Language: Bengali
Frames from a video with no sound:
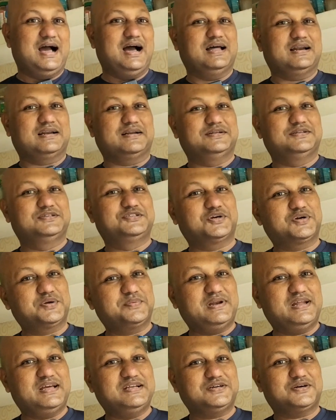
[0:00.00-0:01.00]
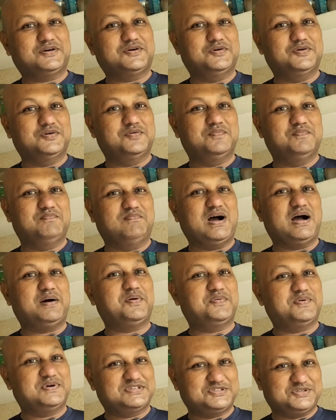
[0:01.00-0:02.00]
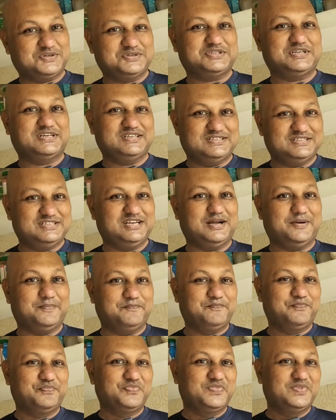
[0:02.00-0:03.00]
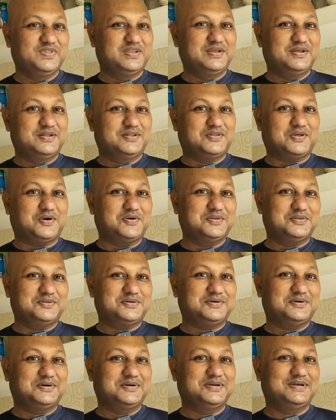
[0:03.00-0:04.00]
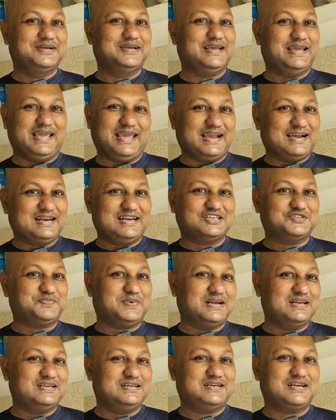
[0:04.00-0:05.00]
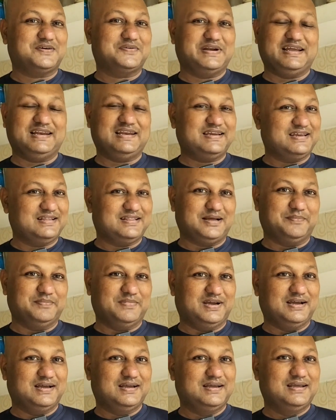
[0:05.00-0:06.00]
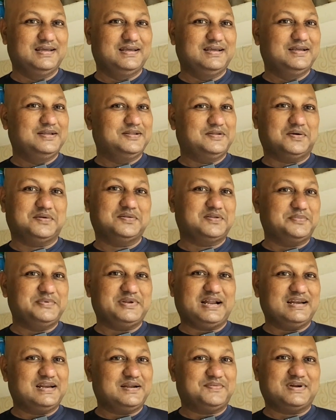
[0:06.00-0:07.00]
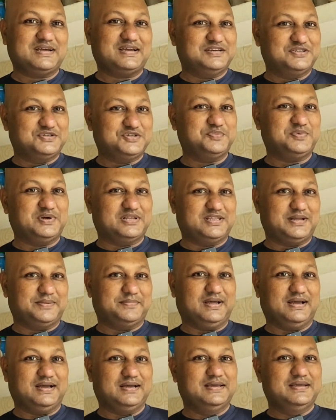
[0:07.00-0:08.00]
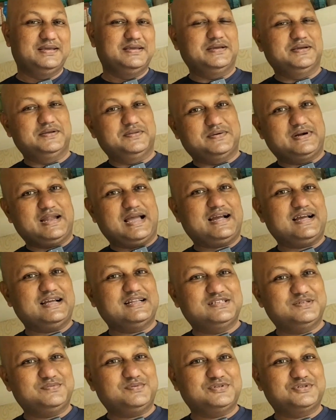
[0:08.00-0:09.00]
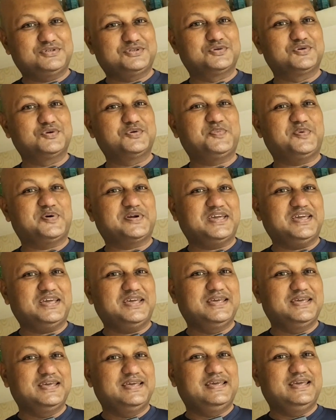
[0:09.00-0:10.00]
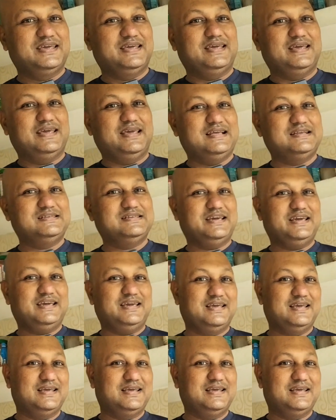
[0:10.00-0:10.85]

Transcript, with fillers: আর ছোটবেলায় যখন মা বাবার সংসারে ছিলাম তখন তো এক গ্লাস পানিটাও ঢেলে খেতাম না তখন তো আমি রান্না করা কিছুই পারতাম না কিন্তু ঢাকার জীবন শুরুর পরে এই যে